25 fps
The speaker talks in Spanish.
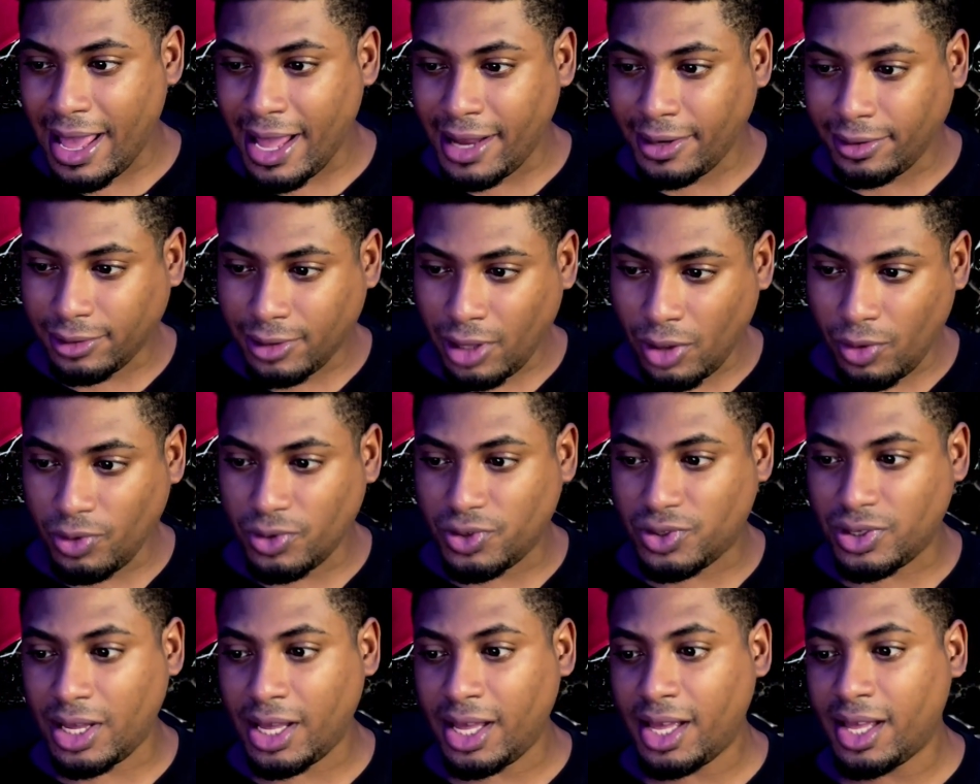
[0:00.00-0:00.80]

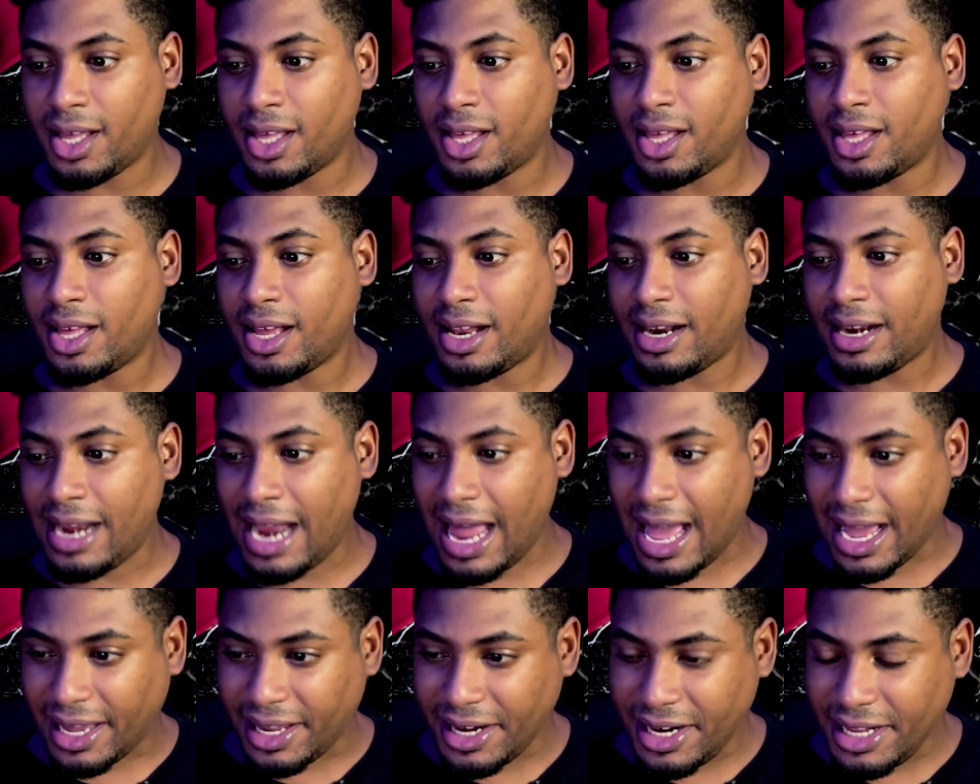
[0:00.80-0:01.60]
Entonces,
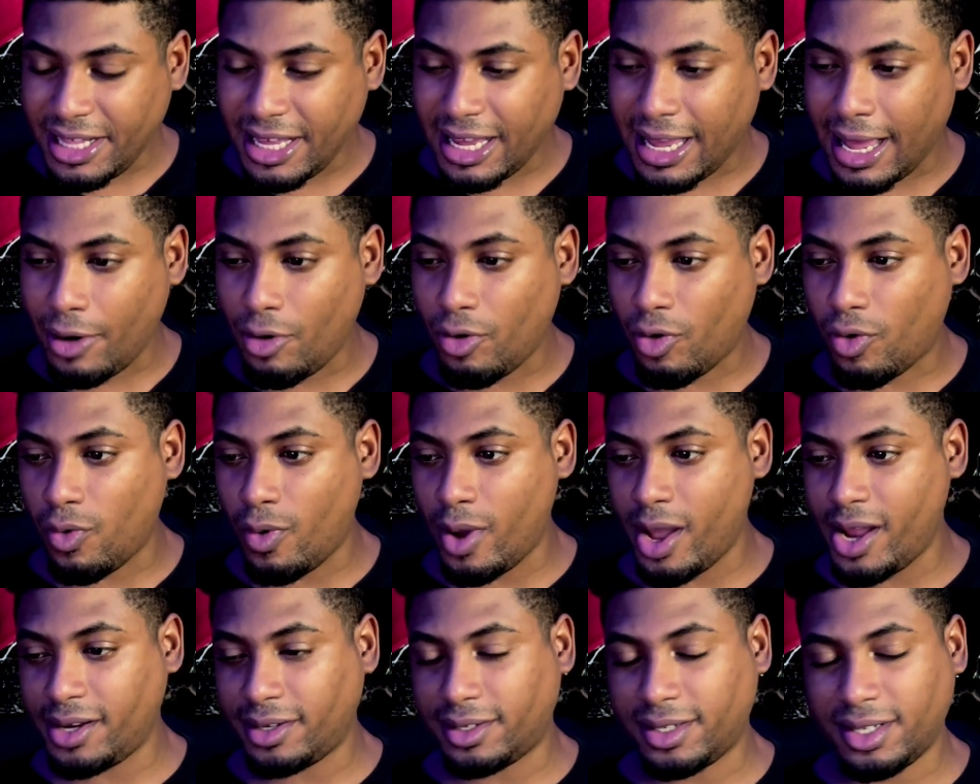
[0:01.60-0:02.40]
la crítica no
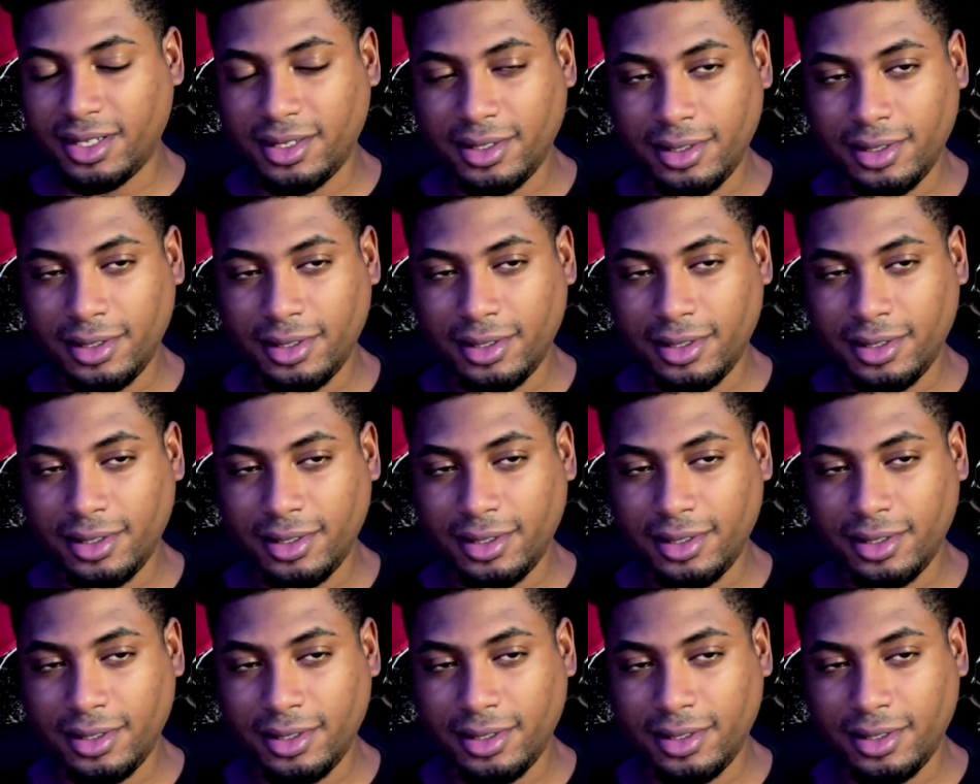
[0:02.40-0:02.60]
cuenta.